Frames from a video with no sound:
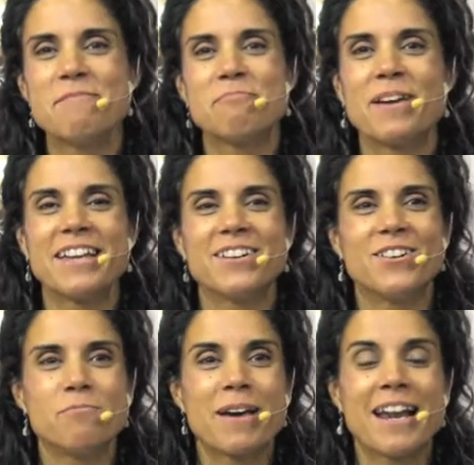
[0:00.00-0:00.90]

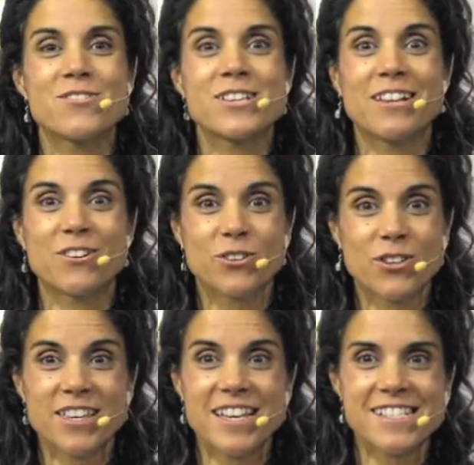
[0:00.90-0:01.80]
pero para los que lo
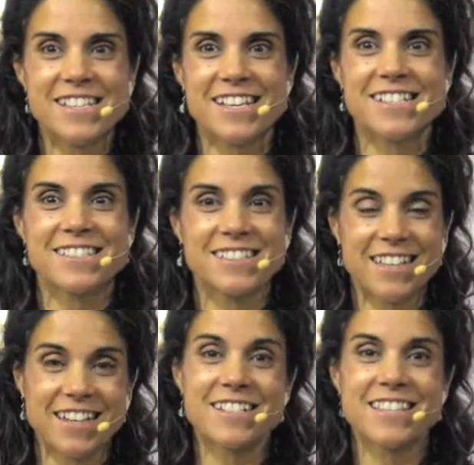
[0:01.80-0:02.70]
conocéis, es,
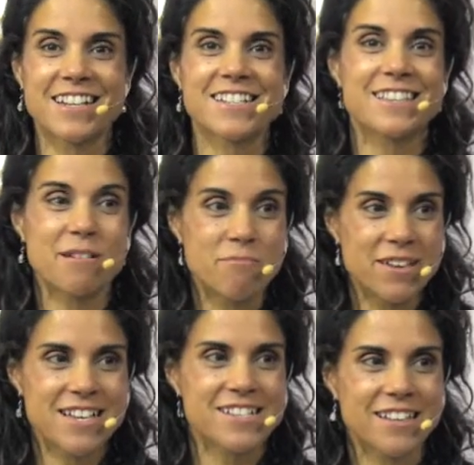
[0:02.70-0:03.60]
tiene escenas tan
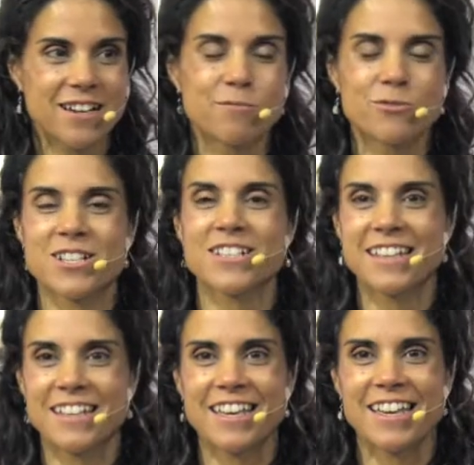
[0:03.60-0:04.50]
bellas y tan hermosas
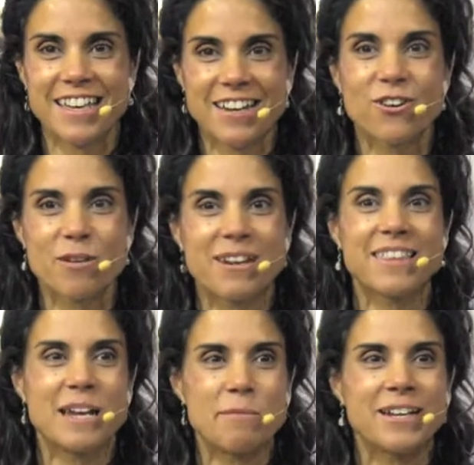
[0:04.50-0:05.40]
que, creo que
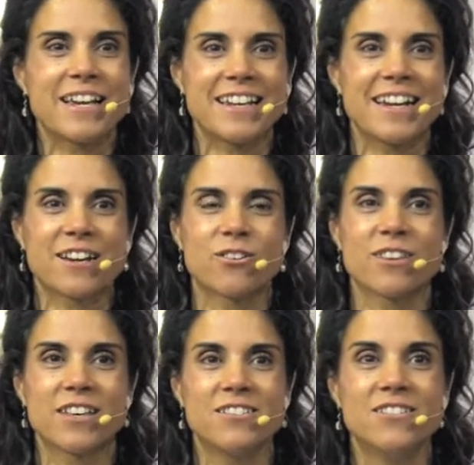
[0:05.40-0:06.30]
merece la pena que las
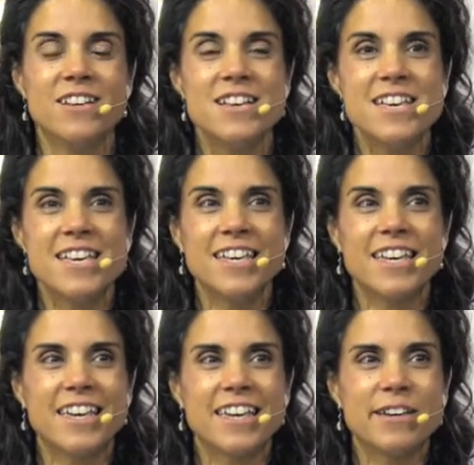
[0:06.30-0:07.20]
recordéis. ¿no?
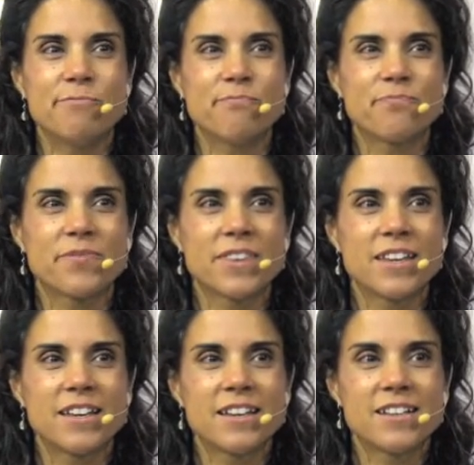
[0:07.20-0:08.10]
Em,
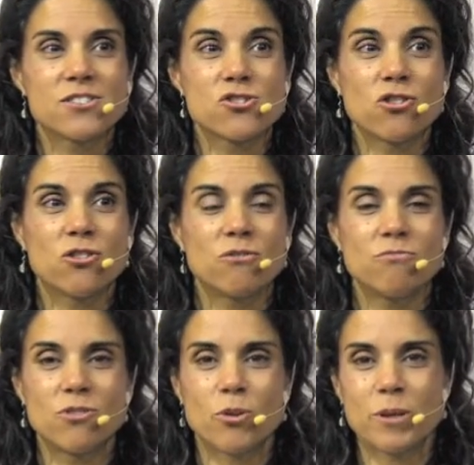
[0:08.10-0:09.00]

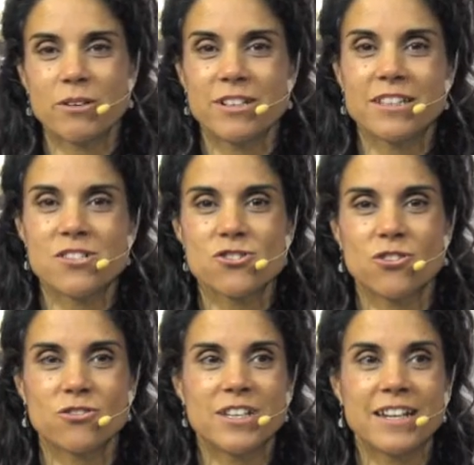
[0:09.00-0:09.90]
son, los protagonistas
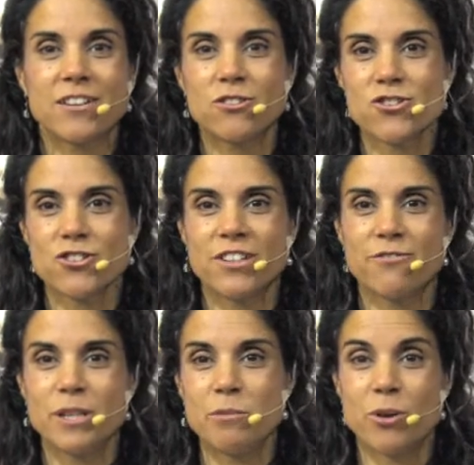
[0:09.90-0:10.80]
son Jan Nicholson
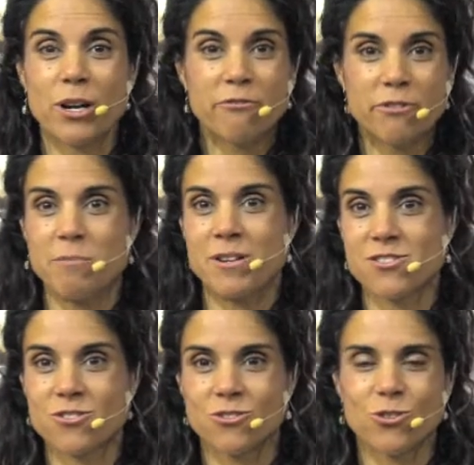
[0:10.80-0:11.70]
y, Morgan Freeman,
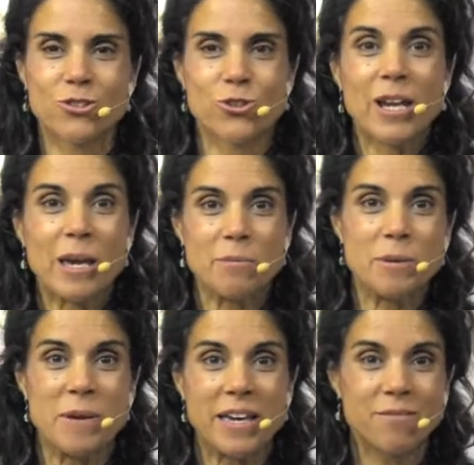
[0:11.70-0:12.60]
son dos actores que a
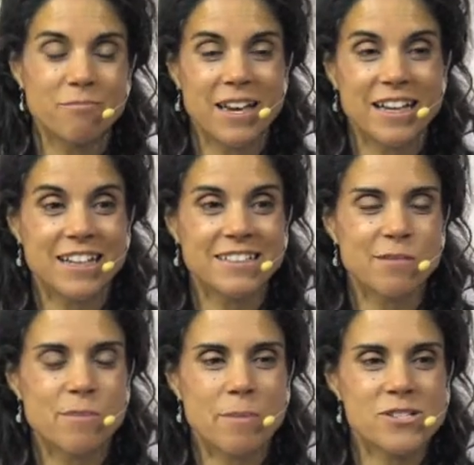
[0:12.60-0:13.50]
mí me,
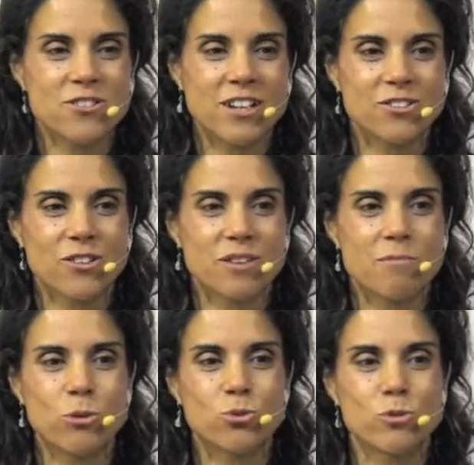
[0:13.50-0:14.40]
encantan, me apasionan, entonces
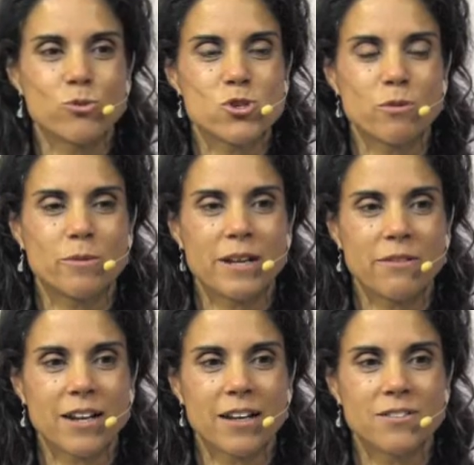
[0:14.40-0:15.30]
me gustó mucho volver a
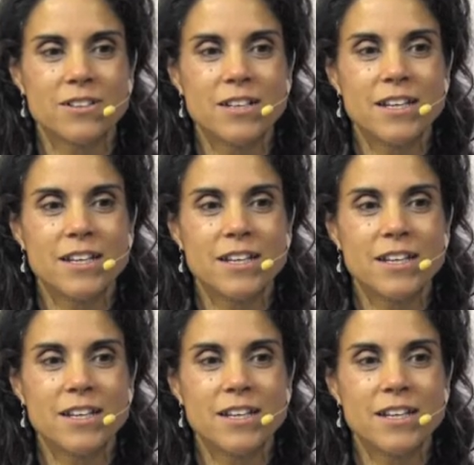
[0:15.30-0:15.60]
verla. ¿no?